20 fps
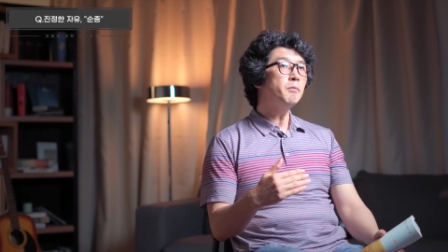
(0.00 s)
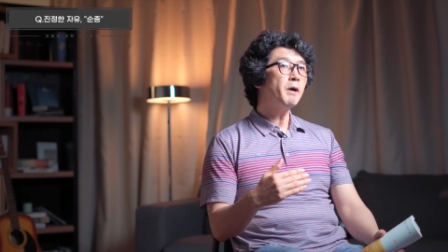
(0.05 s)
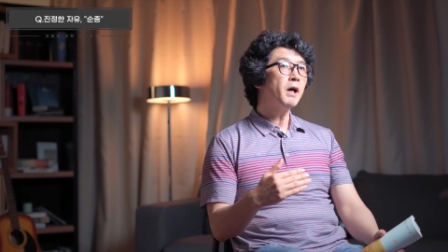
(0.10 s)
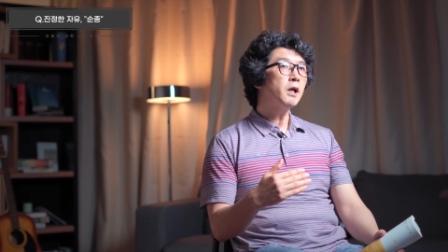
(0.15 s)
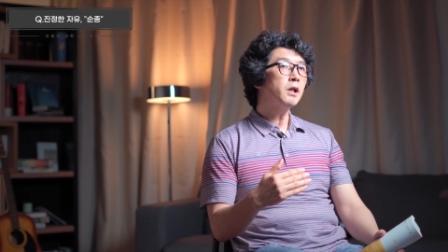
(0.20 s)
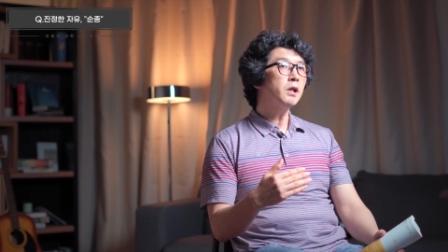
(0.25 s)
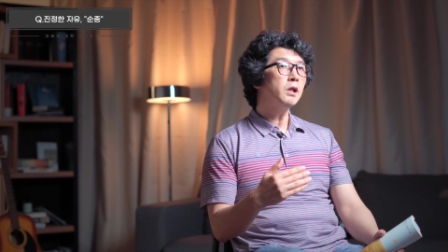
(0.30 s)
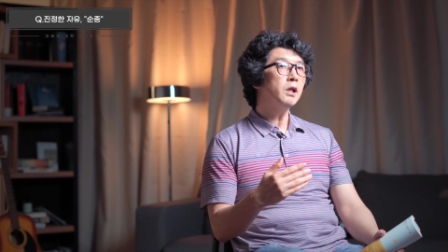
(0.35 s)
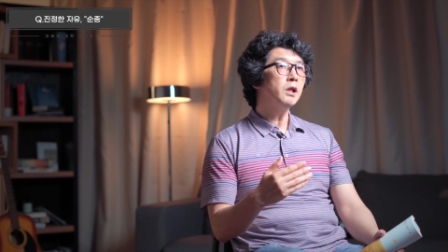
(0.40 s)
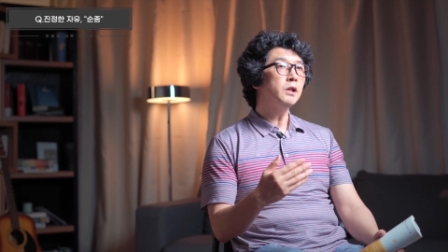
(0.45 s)

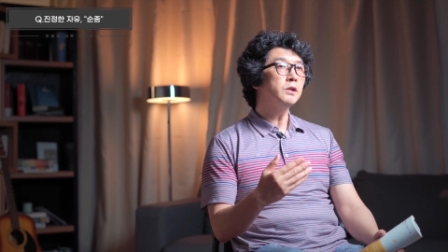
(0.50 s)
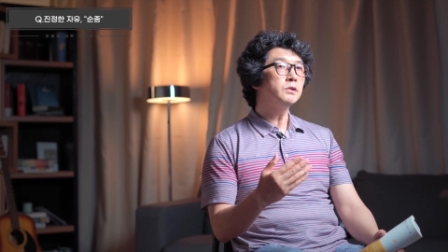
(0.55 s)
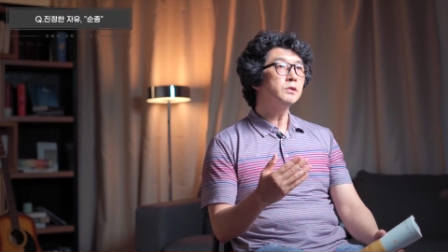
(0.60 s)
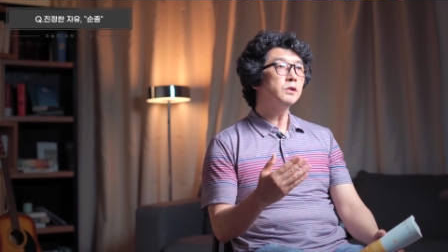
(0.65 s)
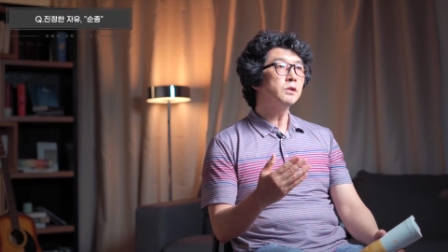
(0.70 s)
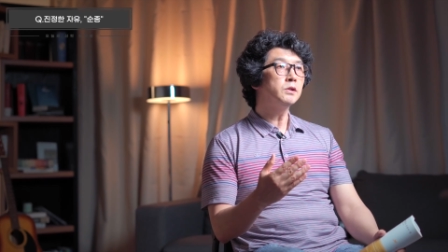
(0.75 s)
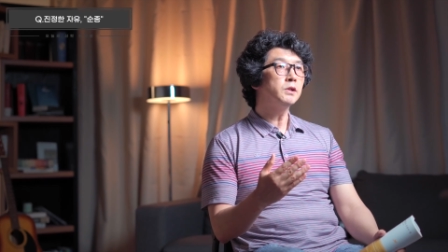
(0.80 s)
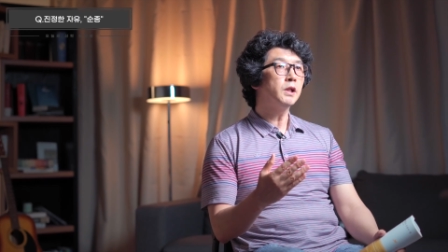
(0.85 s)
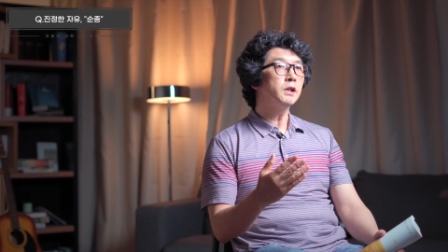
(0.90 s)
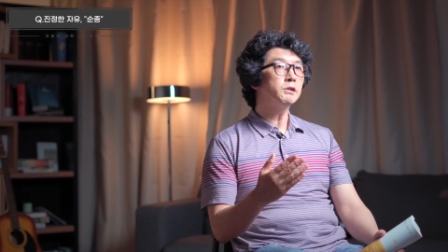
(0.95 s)
밖에
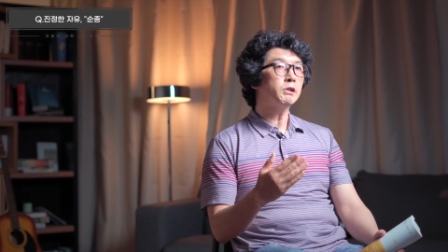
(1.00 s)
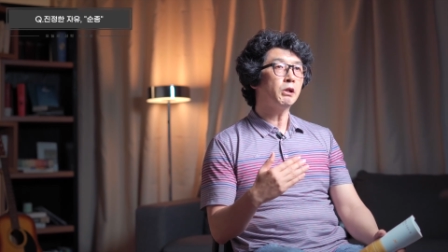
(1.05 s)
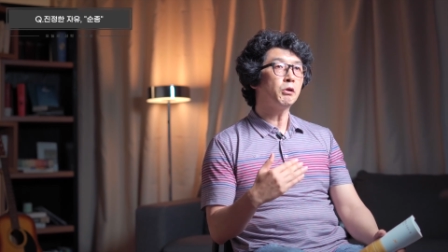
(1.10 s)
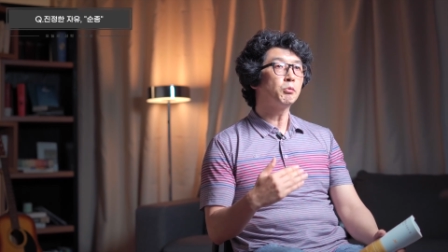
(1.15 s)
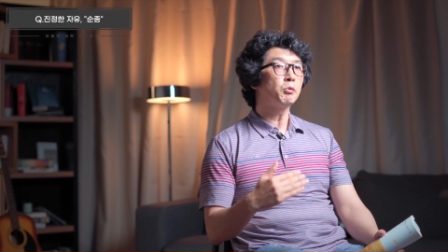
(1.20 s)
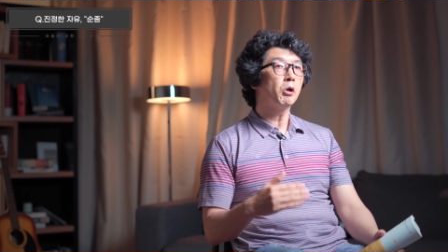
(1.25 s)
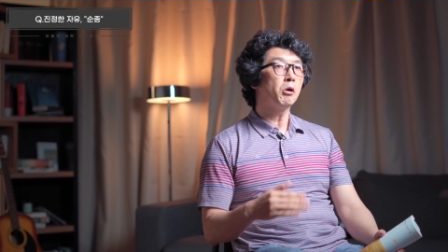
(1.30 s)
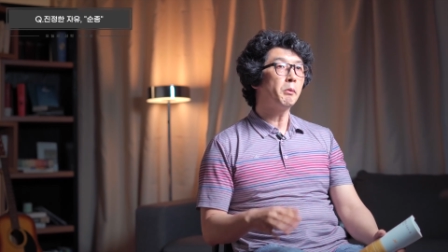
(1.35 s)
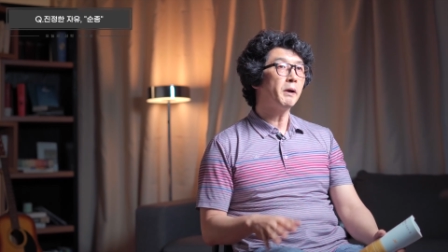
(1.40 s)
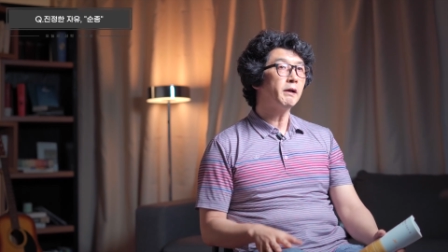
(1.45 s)
있을 때
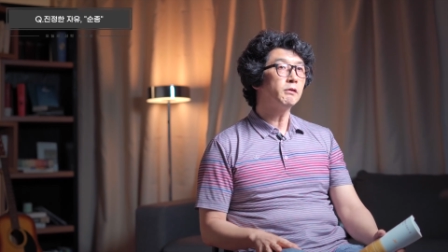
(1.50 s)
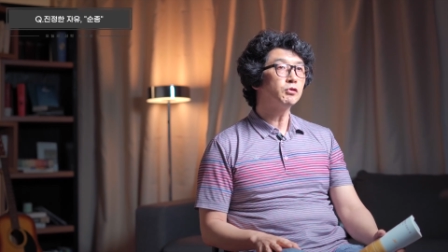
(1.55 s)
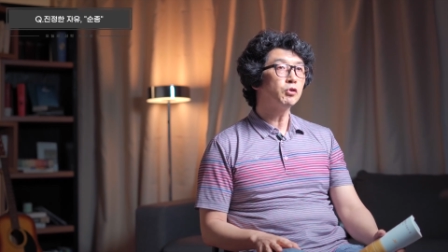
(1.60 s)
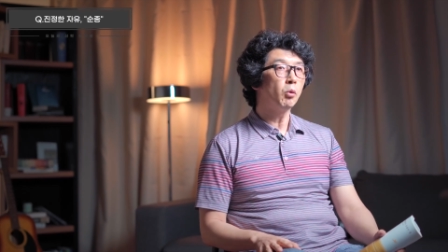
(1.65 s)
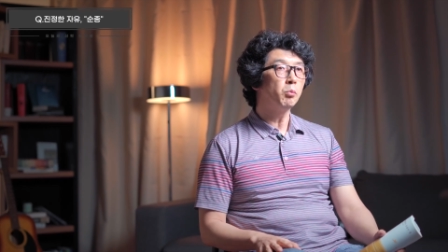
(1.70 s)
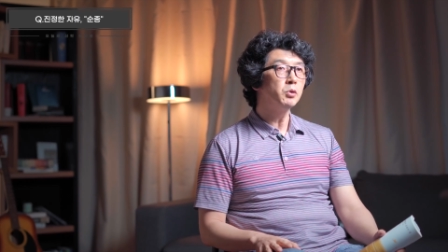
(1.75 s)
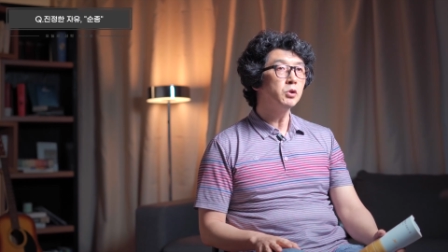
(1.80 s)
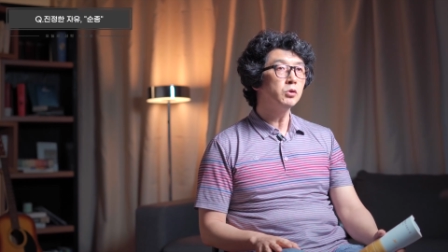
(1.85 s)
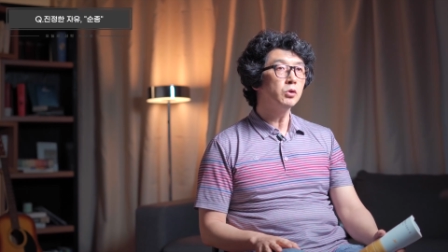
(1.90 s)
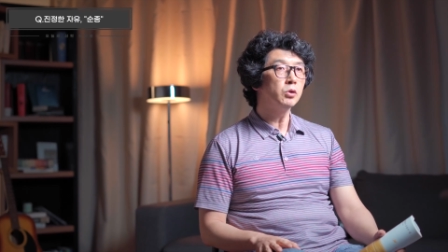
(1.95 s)
자유롭다고 말할 수
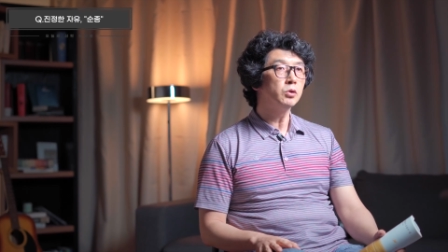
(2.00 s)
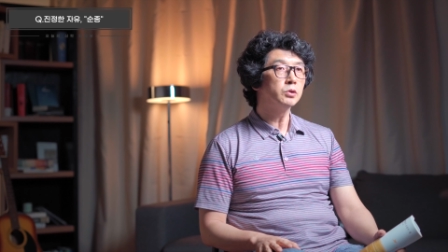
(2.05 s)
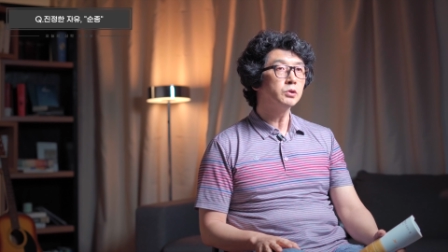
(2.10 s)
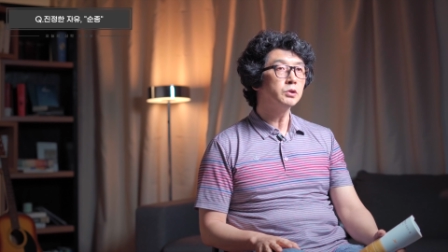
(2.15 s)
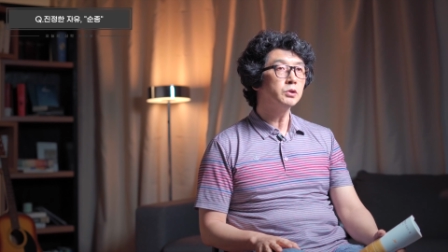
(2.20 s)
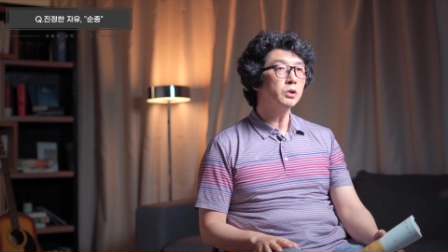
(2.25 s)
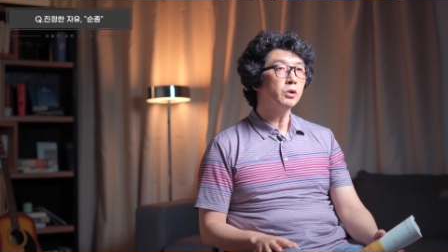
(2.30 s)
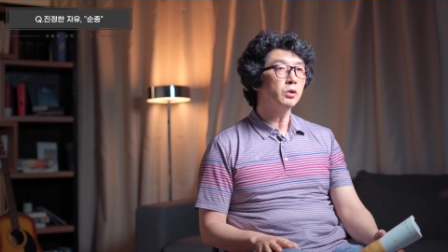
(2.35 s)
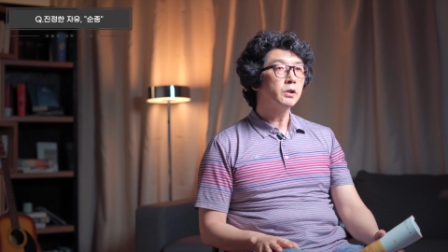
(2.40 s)
없는 거거든요.